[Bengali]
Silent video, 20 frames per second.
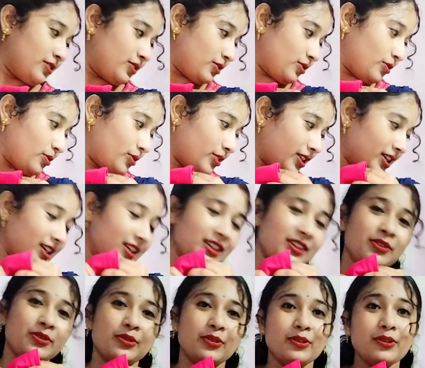তো এই
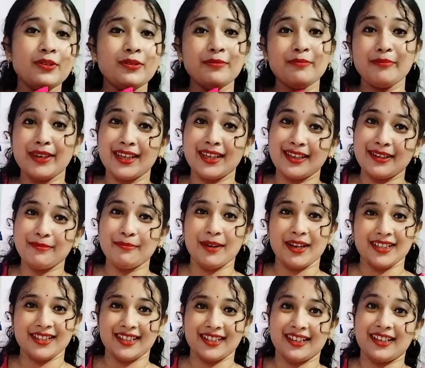হলো মেয়ের
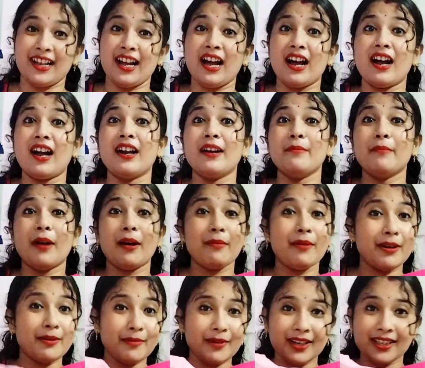বাজার আর
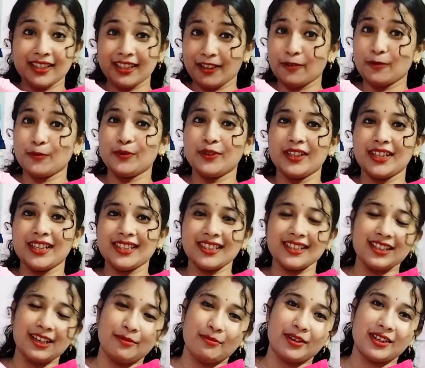মামার বাড়ি থেকেও দিয়েছে
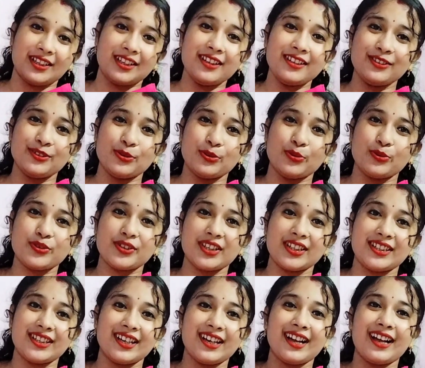জামাটা তো
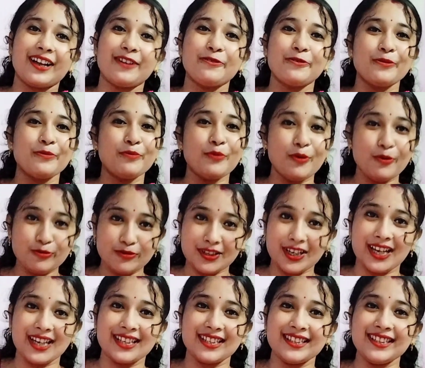সেটা এখনও
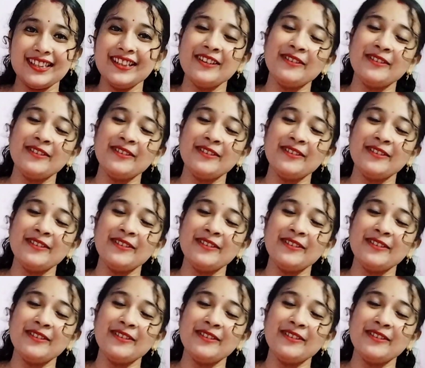পৌঁছায়নি